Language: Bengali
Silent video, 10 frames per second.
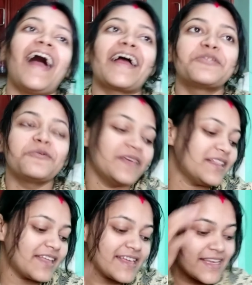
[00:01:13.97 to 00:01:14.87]
একদমই
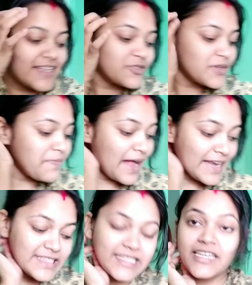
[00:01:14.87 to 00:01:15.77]
তাই খিচুড়ি
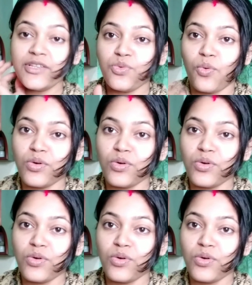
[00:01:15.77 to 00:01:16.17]
বানাচ্ছি কিন্তু